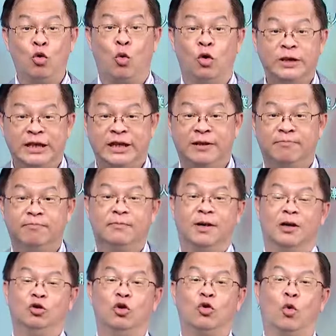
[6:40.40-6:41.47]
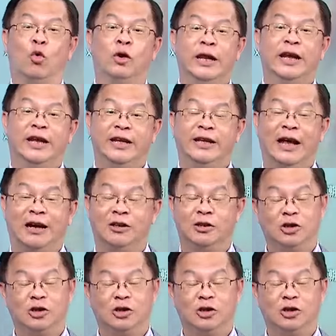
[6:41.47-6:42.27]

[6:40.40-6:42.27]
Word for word: 国企、很多国内的银行，